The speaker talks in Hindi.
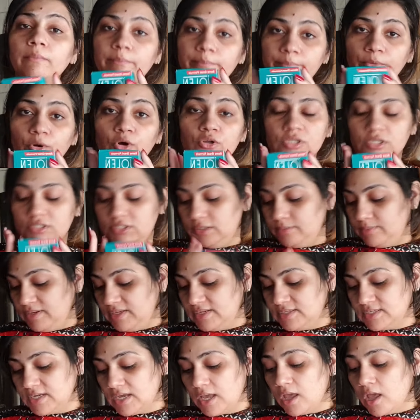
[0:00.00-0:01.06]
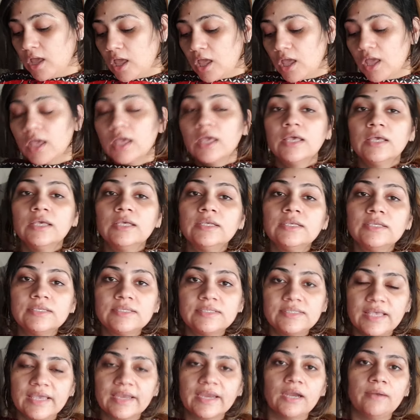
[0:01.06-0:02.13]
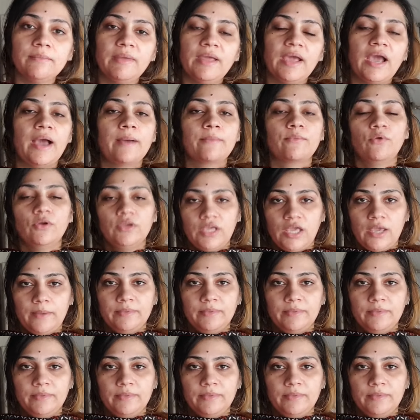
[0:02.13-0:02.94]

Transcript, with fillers: बहुत अच्छी ब्लीच है सेकेंड में आपको ये